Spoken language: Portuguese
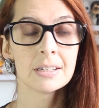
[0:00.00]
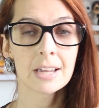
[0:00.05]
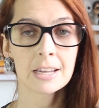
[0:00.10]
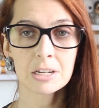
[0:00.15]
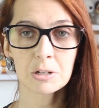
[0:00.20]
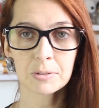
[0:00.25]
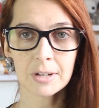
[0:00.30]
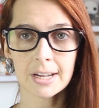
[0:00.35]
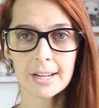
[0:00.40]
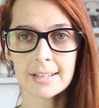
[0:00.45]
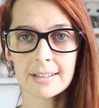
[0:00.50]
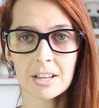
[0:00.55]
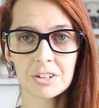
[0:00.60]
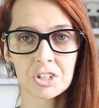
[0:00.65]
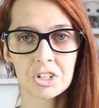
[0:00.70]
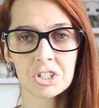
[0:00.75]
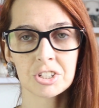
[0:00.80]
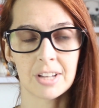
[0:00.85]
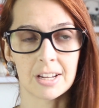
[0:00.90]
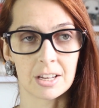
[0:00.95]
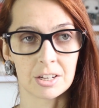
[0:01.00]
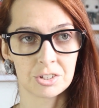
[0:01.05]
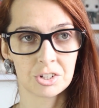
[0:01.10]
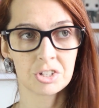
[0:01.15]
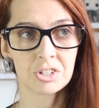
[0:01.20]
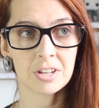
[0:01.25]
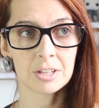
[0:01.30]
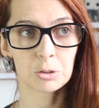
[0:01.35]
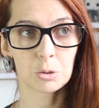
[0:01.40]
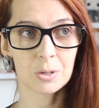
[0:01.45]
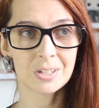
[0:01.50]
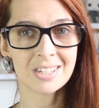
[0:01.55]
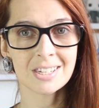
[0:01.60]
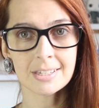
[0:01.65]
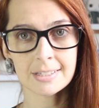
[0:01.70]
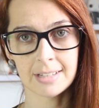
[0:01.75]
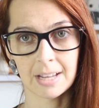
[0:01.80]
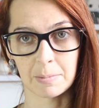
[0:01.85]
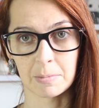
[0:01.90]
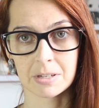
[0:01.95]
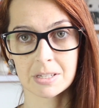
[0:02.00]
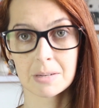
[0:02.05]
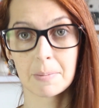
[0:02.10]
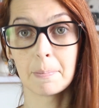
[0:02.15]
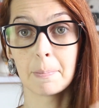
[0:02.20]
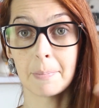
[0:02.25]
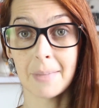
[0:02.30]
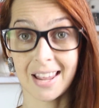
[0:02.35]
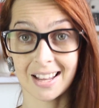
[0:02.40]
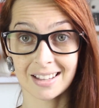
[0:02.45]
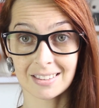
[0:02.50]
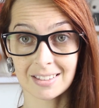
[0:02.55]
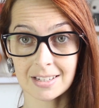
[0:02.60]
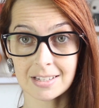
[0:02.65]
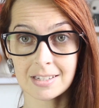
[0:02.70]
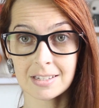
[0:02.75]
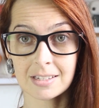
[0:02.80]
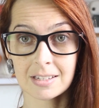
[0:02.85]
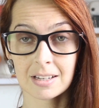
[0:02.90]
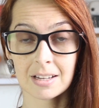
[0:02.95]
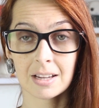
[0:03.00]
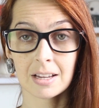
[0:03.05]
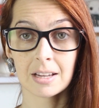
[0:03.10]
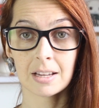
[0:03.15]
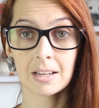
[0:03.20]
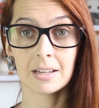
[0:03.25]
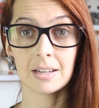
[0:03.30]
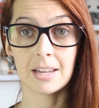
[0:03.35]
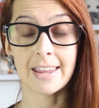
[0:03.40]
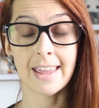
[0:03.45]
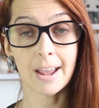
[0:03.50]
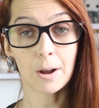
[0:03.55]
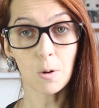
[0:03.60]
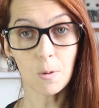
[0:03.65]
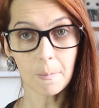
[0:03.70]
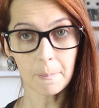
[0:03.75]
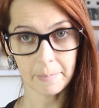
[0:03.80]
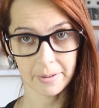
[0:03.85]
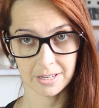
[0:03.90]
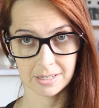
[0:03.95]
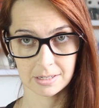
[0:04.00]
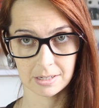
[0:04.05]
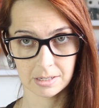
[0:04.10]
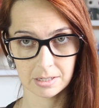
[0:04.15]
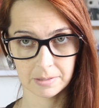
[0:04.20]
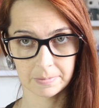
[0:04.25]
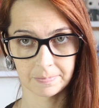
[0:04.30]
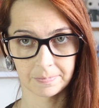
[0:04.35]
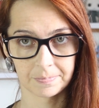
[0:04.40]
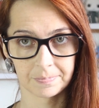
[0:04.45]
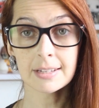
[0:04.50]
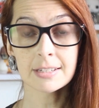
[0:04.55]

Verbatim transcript: E aí o que, que a gente tem? A gente tem dois sistemas, metas e recompensas.